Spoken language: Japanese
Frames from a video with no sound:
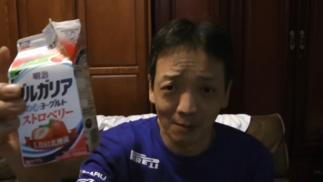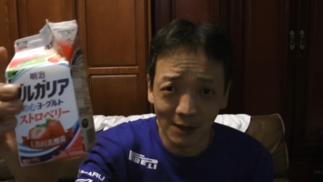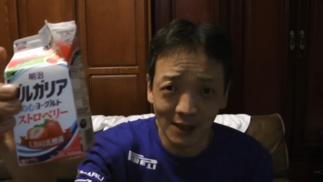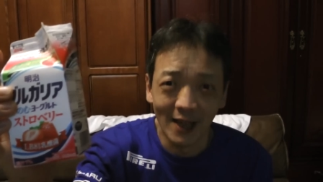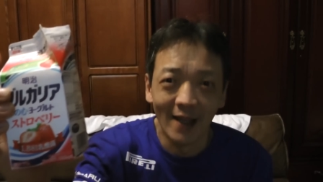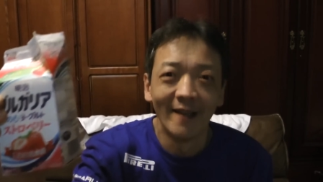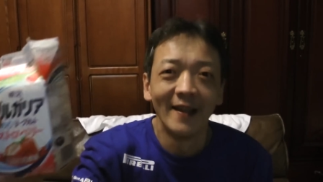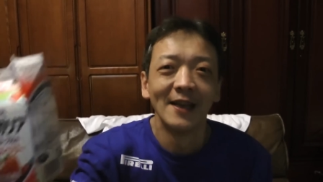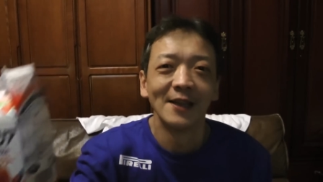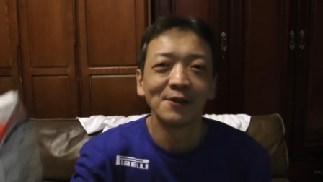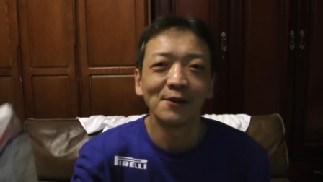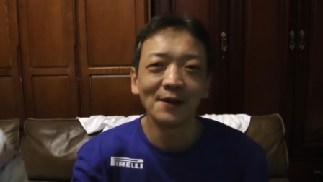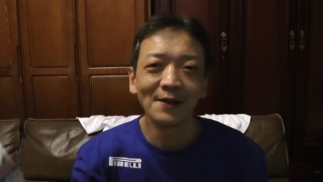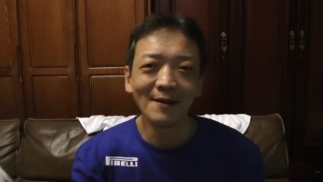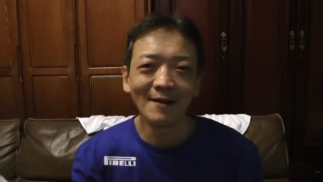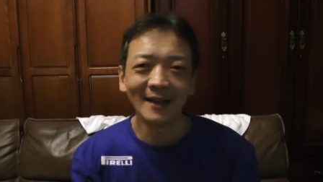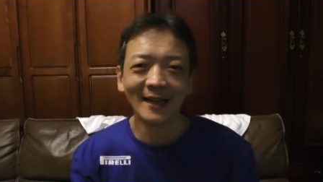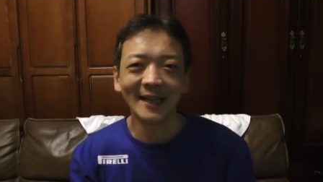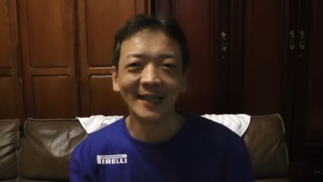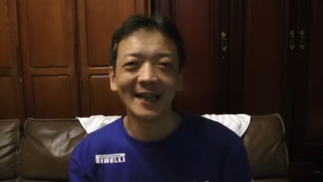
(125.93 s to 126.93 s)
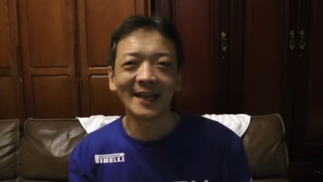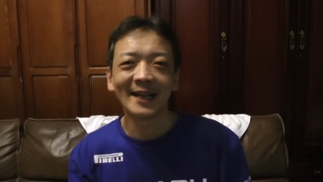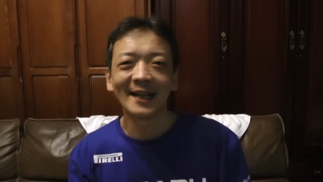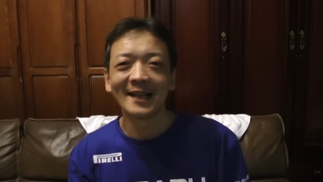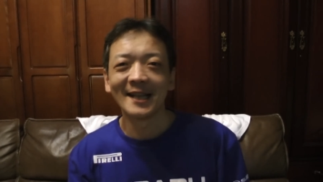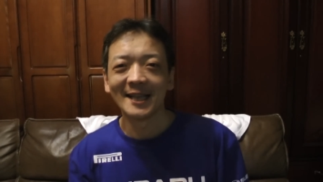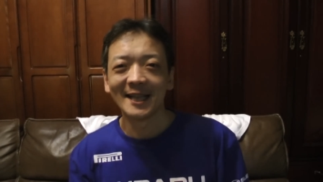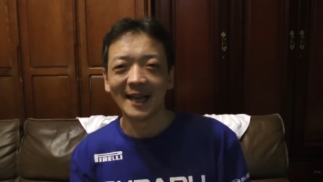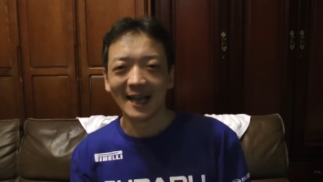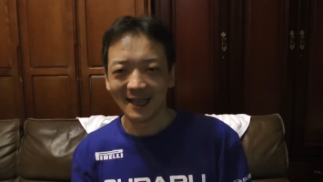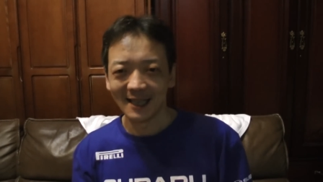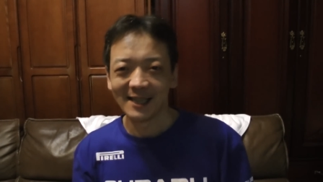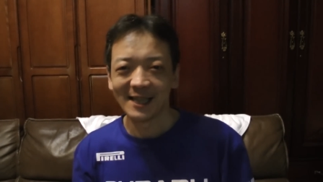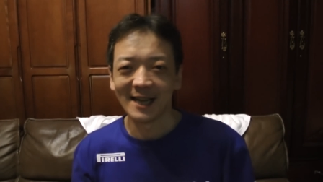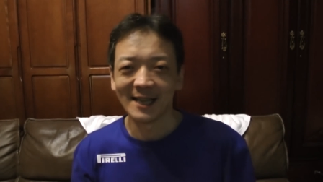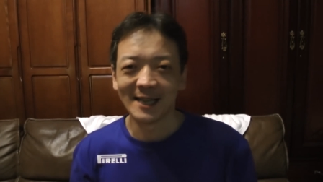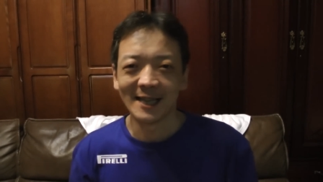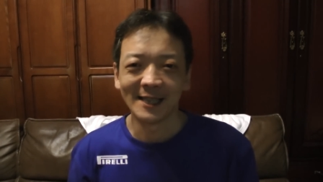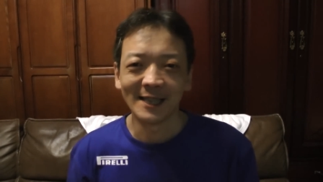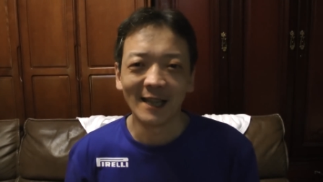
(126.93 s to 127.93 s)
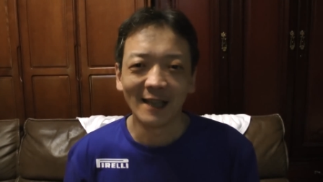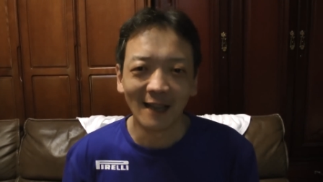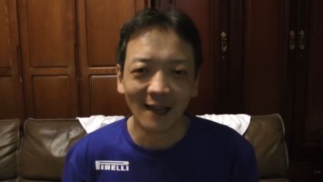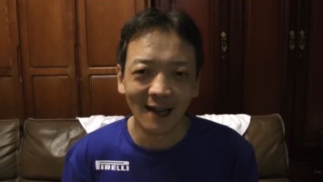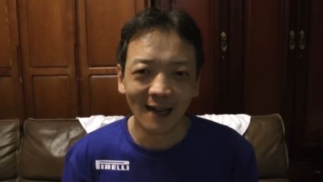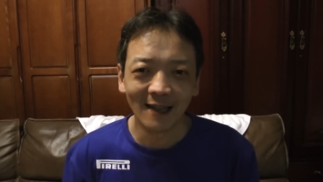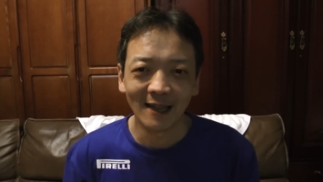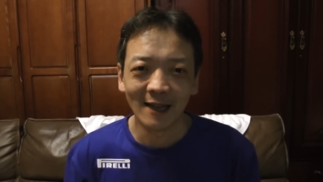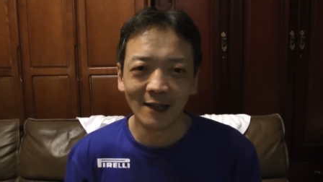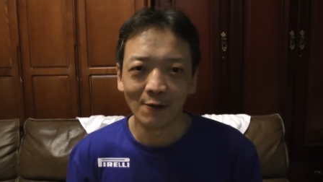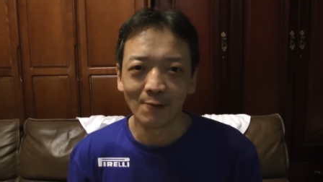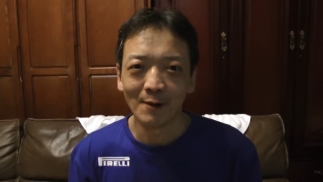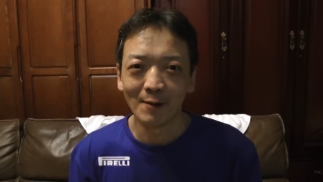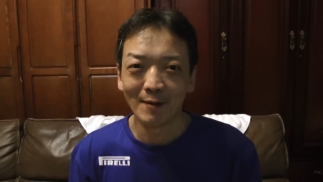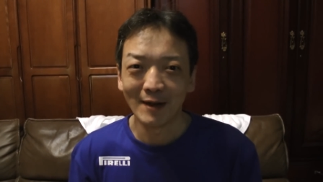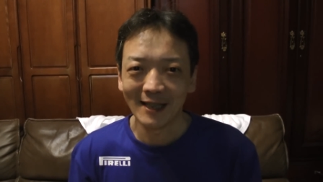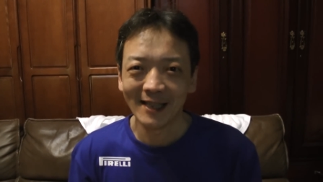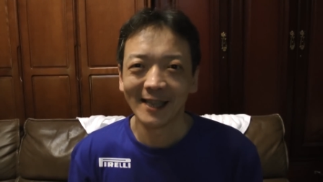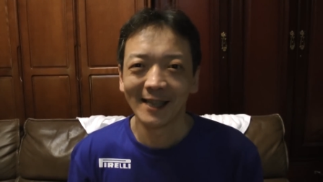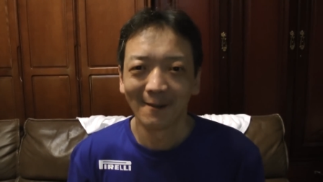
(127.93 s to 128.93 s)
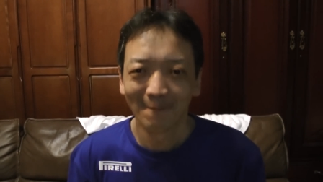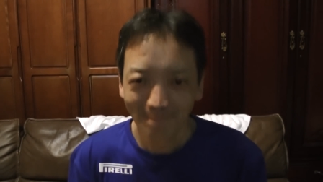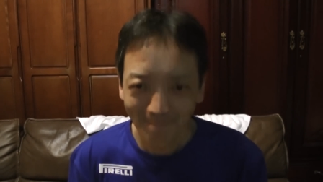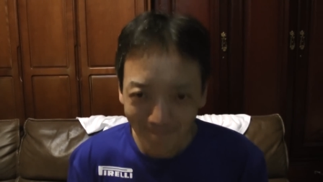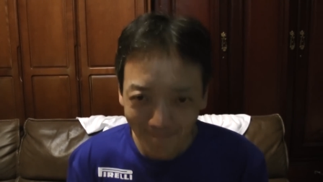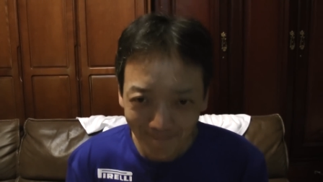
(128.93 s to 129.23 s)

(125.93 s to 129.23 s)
いませんそれでは簡単なんですが失礼させていただきたいと思います